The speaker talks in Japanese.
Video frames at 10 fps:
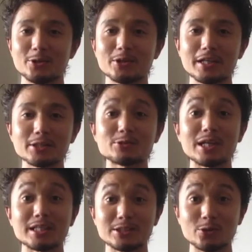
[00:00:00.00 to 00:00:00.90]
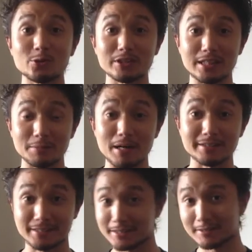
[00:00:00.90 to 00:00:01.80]
今日の話は以上になりま
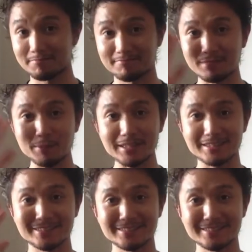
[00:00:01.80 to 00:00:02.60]
すバイバイ